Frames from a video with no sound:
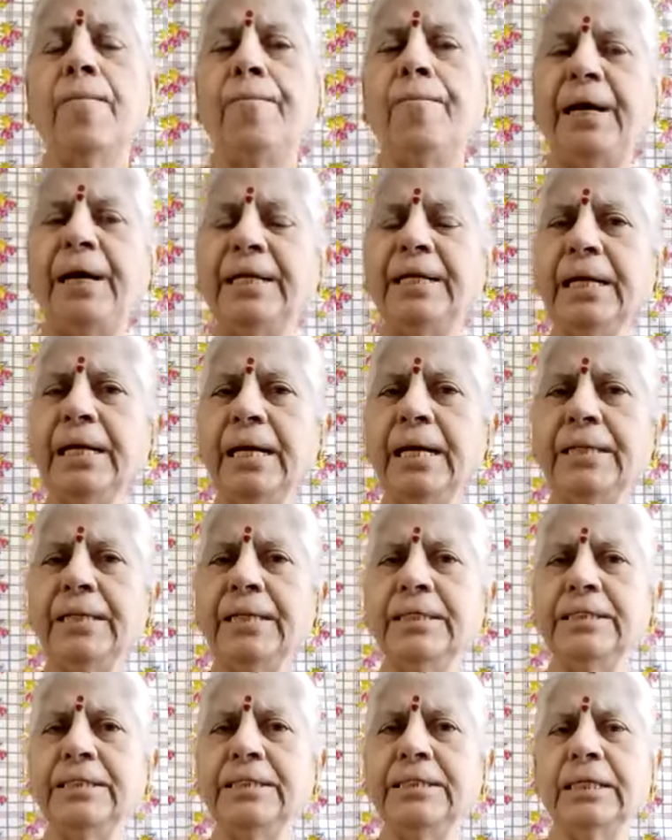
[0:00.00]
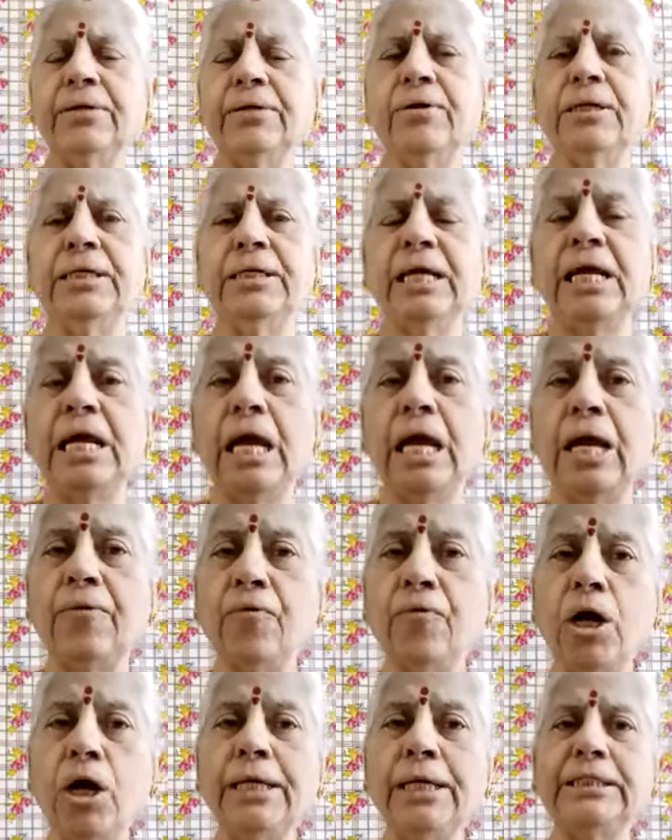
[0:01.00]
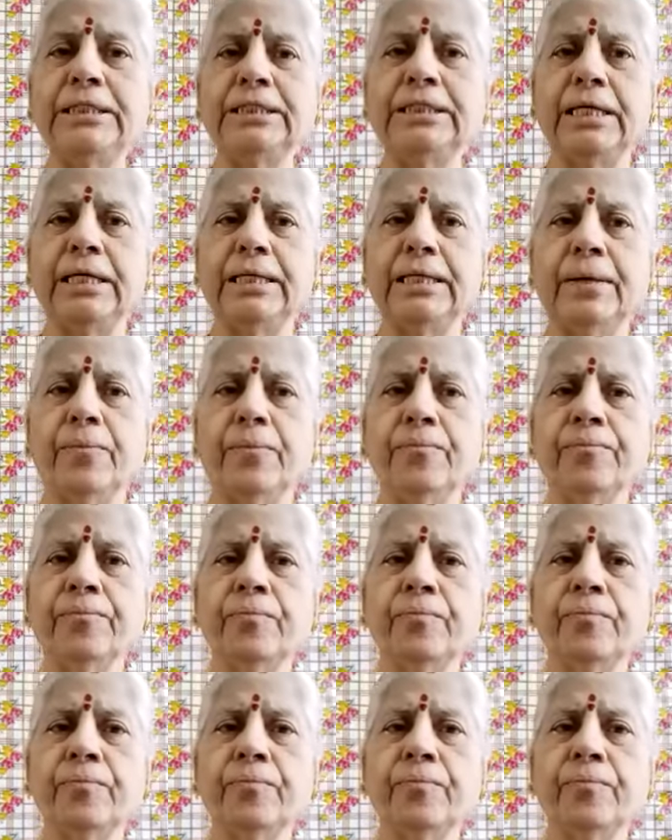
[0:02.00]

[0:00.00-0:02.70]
పరిహరించడం అంటే అవాయిడ్ చేయడం